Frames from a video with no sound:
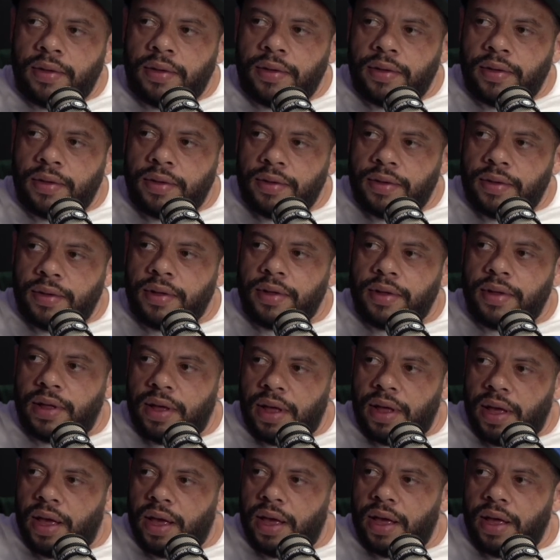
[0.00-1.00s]
correrias.
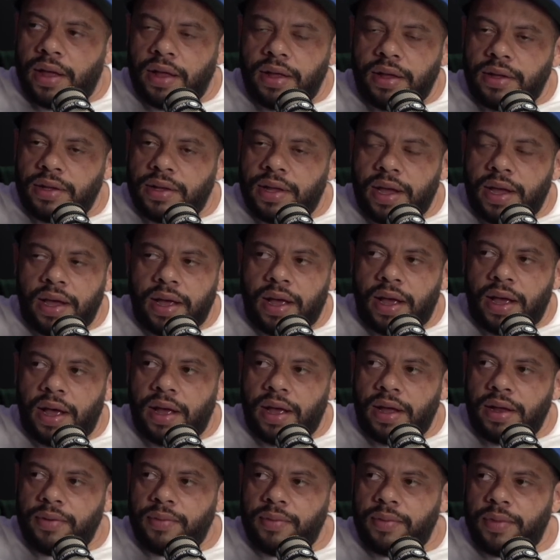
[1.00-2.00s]
É, tá Às vezes, sei
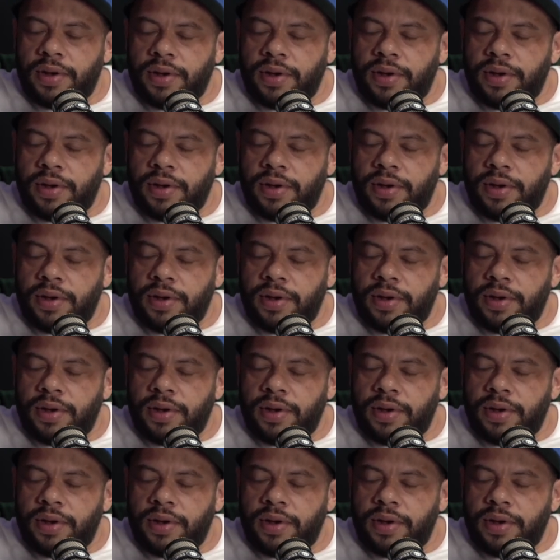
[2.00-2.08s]
lá,